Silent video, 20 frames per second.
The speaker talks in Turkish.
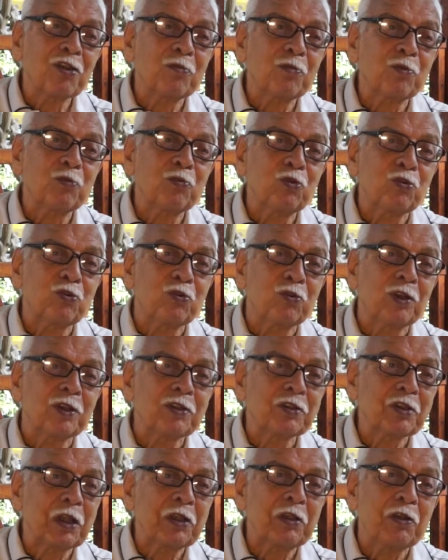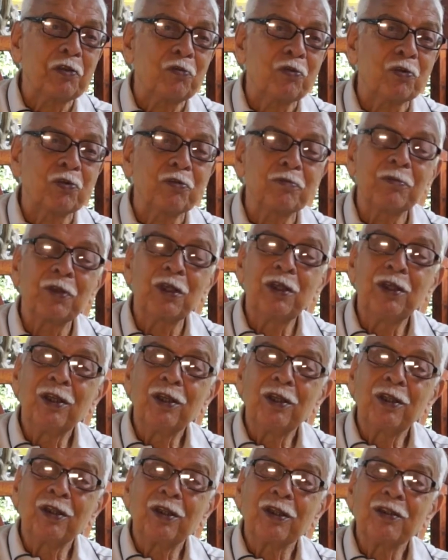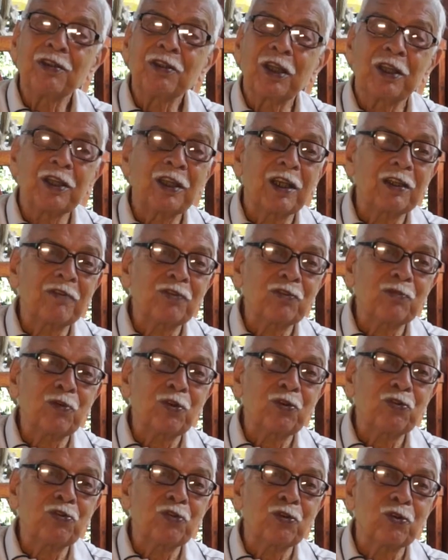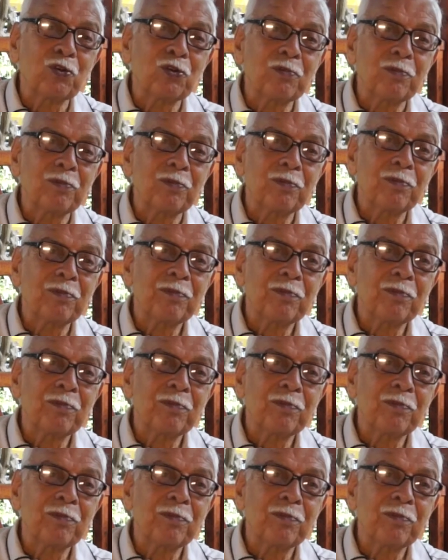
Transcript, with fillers: Yaşımı büyüttüler zannediyorum. Sarıyer'de futbolcu oldum.